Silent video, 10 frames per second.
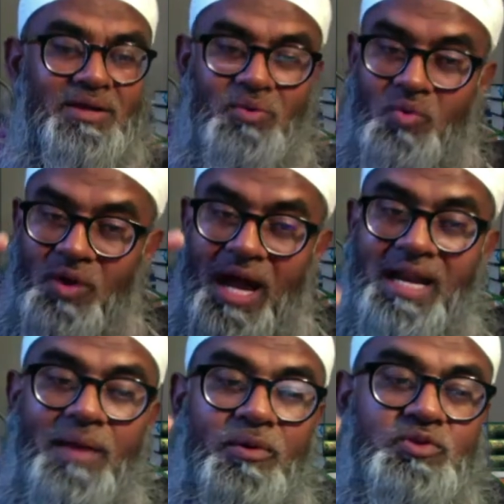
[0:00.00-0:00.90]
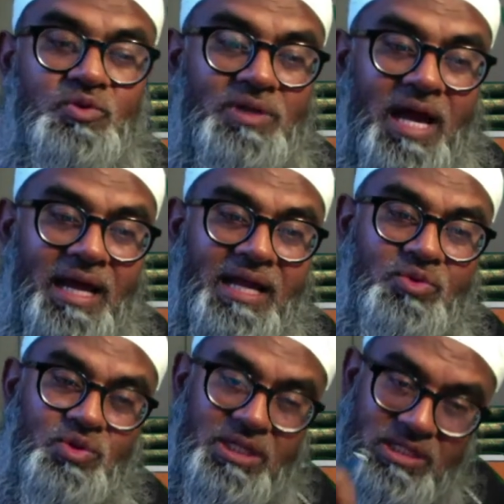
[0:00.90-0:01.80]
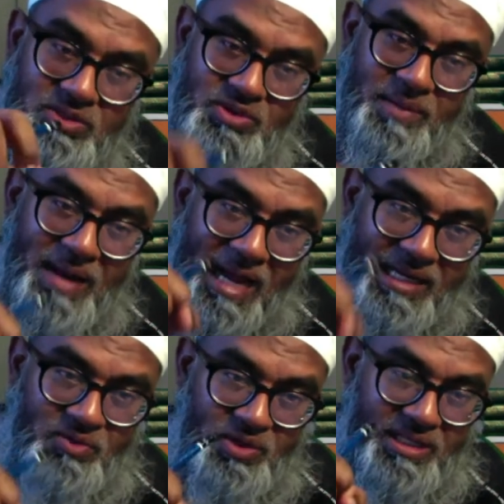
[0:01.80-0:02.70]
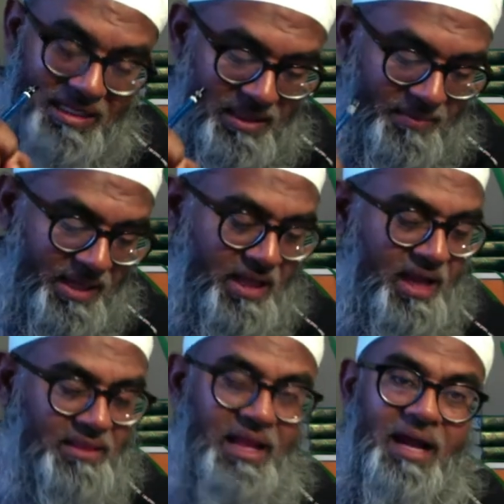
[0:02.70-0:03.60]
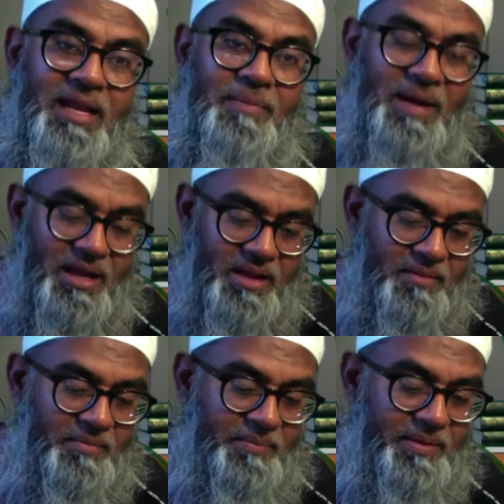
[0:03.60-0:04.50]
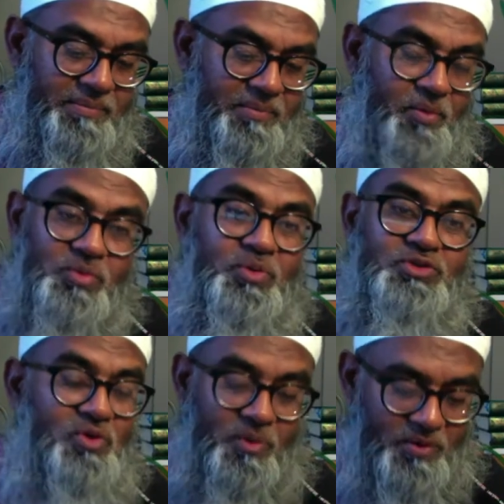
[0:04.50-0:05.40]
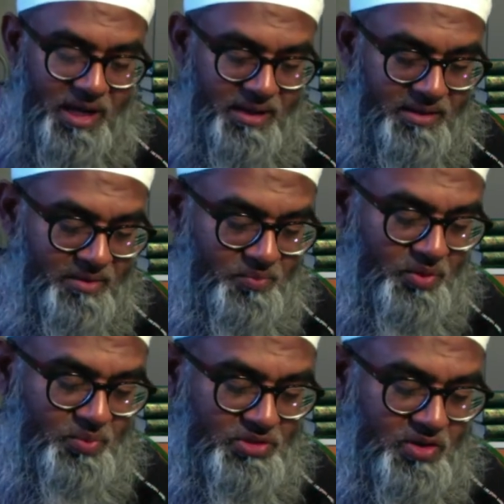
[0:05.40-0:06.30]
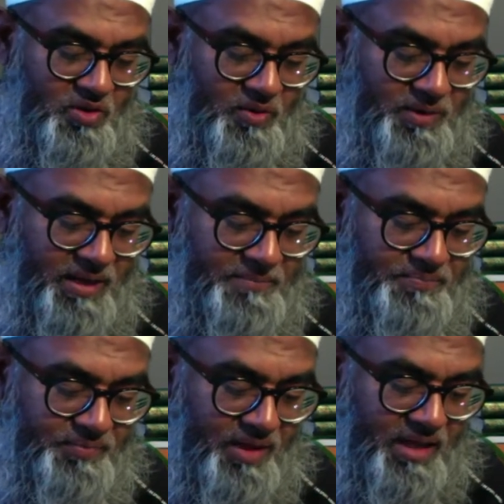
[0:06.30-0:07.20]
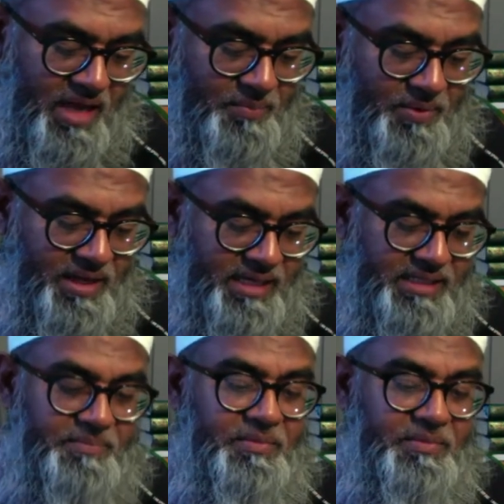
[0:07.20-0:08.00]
কোরআন এবং সন্না এই দুইটাকে যদি আমরা আঁকড়ে ধরে থাকতে পারি তাহলে আমরা পথভ্রষ্ট হব না পথভ্রষ্ট হব না এটা